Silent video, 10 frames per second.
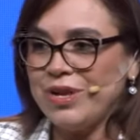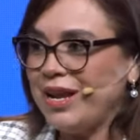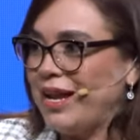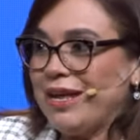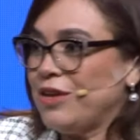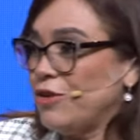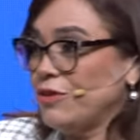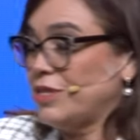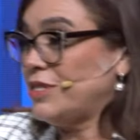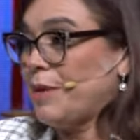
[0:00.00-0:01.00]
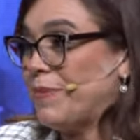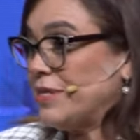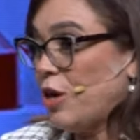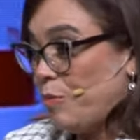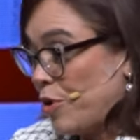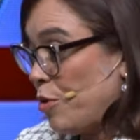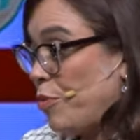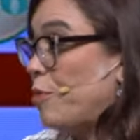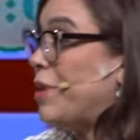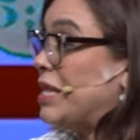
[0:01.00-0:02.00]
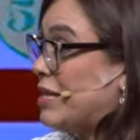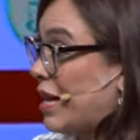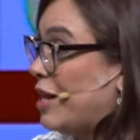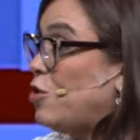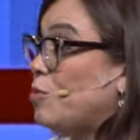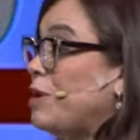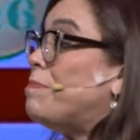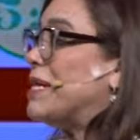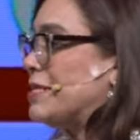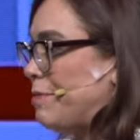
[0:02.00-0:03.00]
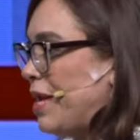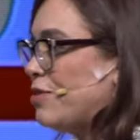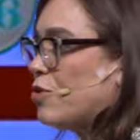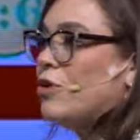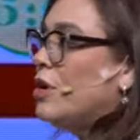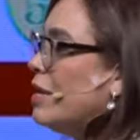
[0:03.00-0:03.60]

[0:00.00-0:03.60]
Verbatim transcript: en Él. Y yo no sé si te ha pasado, pero yo puedo meditar en un mi pensamiento